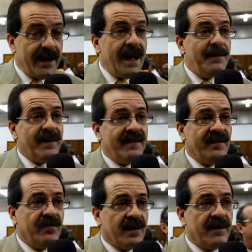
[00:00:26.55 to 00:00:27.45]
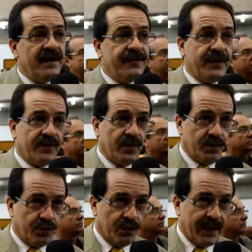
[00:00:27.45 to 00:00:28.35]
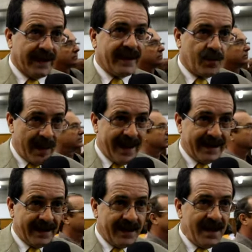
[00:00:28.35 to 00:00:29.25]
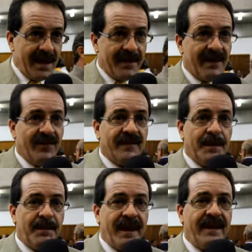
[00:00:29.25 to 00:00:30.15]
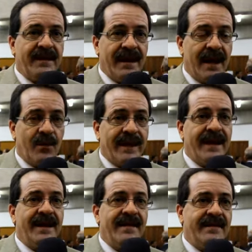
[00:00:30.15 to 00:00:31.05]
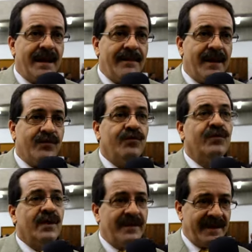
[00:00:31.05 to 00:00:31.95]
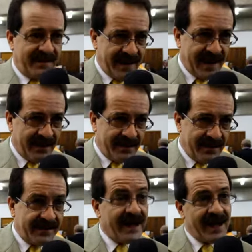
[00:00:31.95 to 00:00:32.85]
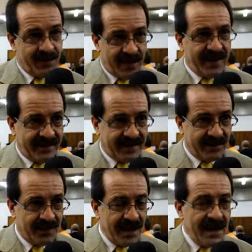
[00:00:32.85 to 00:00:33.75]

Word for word: E é preciso ter uma infraestrutura adequada para você pleitear o credenciamento junto ao Ministério, ser reconhecido.